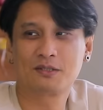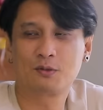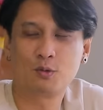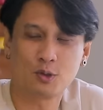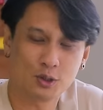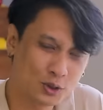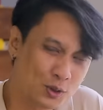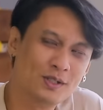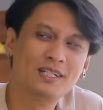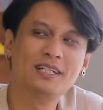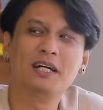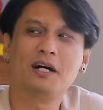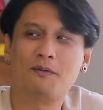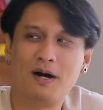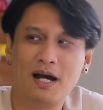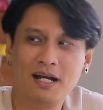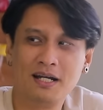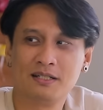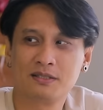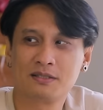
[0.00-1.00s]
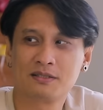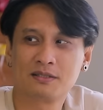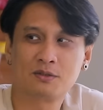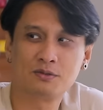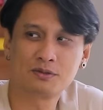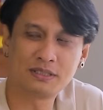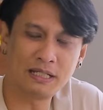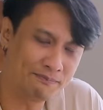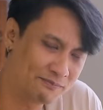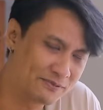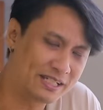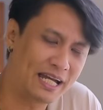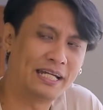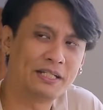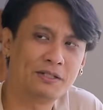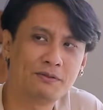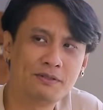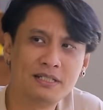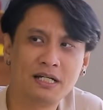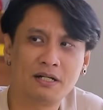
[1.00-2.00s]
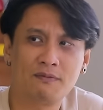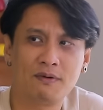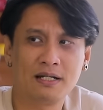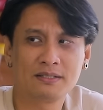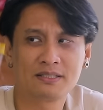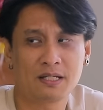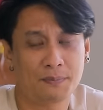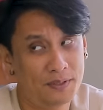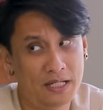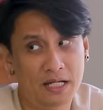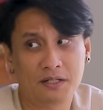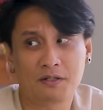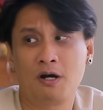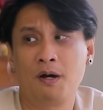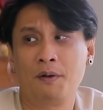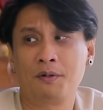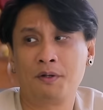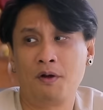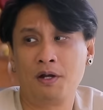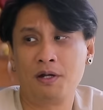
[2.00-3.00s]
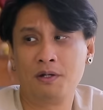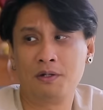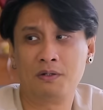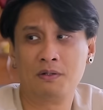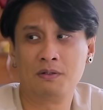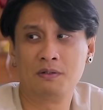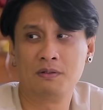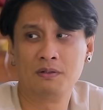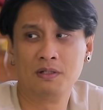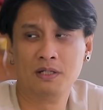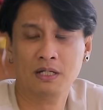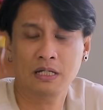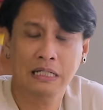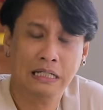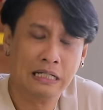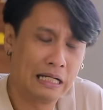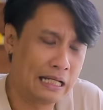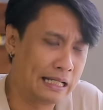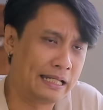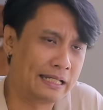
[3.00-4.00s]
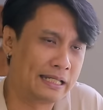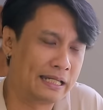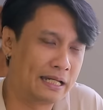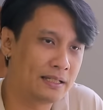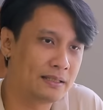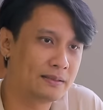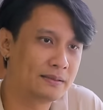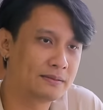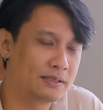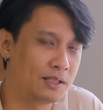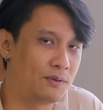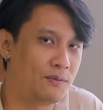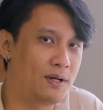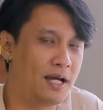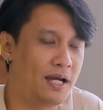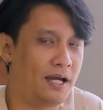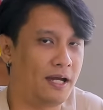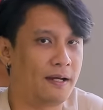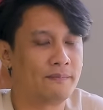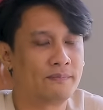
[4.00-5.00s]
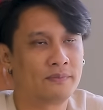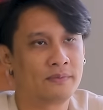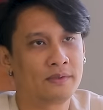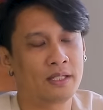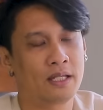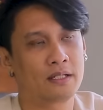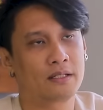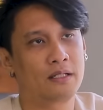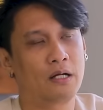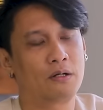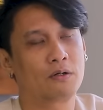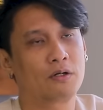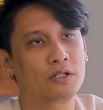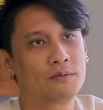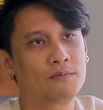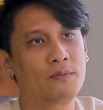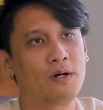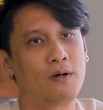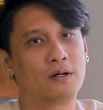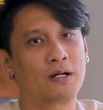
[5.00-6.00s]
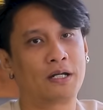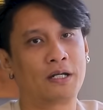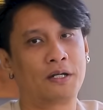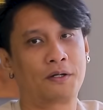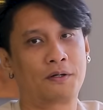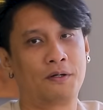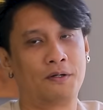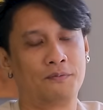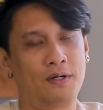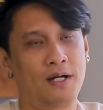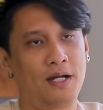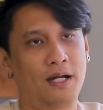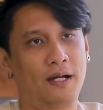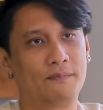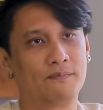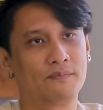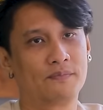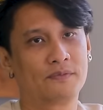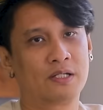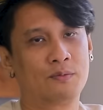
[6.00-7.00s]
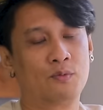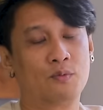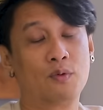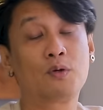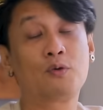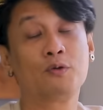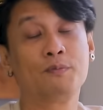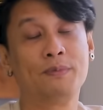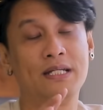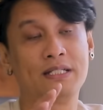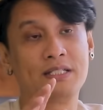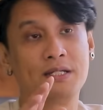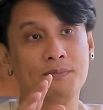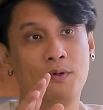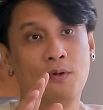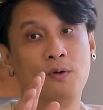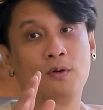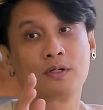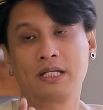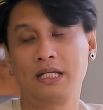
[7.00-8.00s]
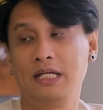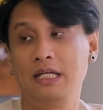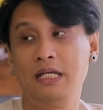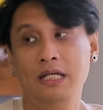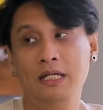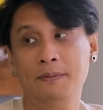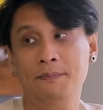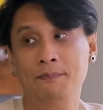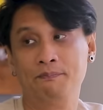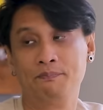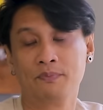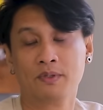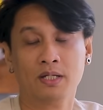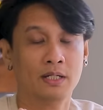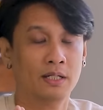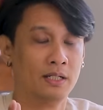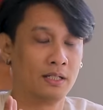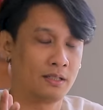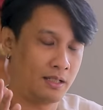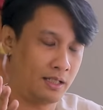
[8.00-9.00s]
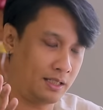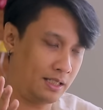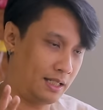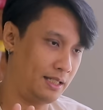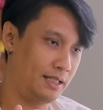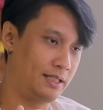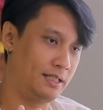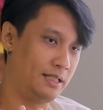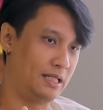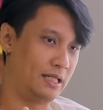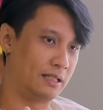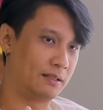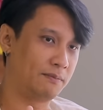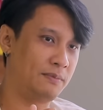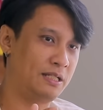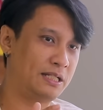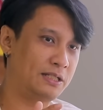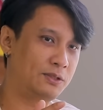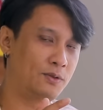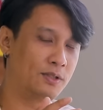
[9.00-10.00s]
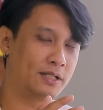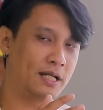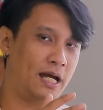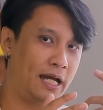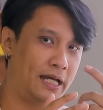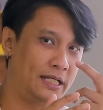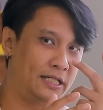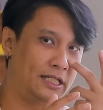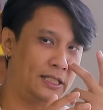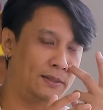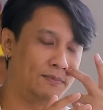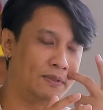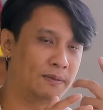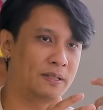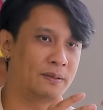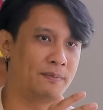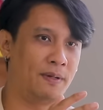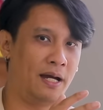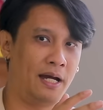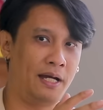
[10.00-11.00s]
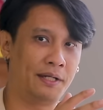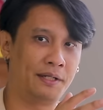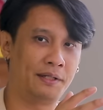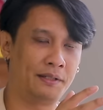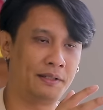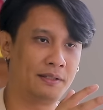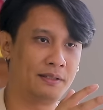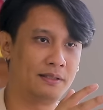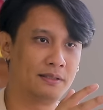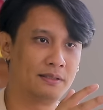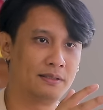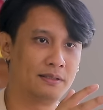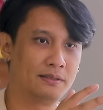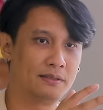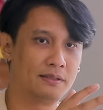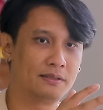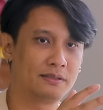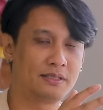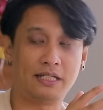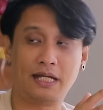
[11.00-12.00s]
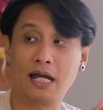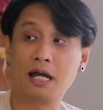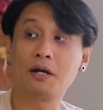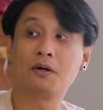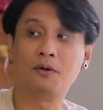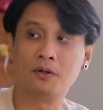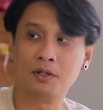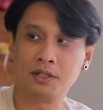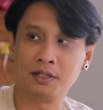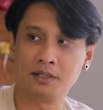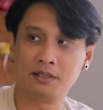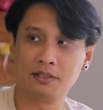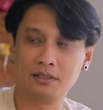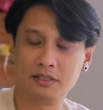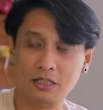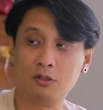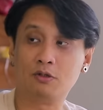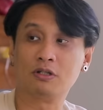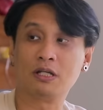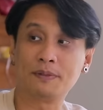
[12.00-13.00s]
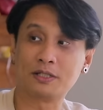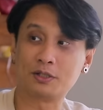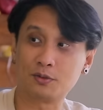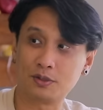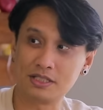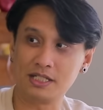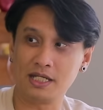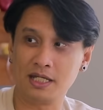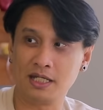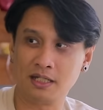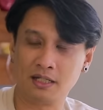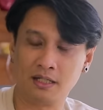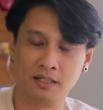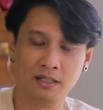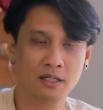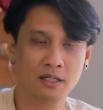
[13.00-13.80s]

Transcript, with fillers: กูก็ต้องเลือกวะกูตามใจต้องเลือกวะทรัพยากรน้อยลง อะไรเงี้ยแต่ว่าเราก็ต้องมองกันในก่อนว่า สมมุติว่าคุณมี 16 ทีม ในไทยลีกมีตัวไทยทีมแล้วประมาณ4ี่ห้าคนที่ลงเล่นเป็นตัวจริง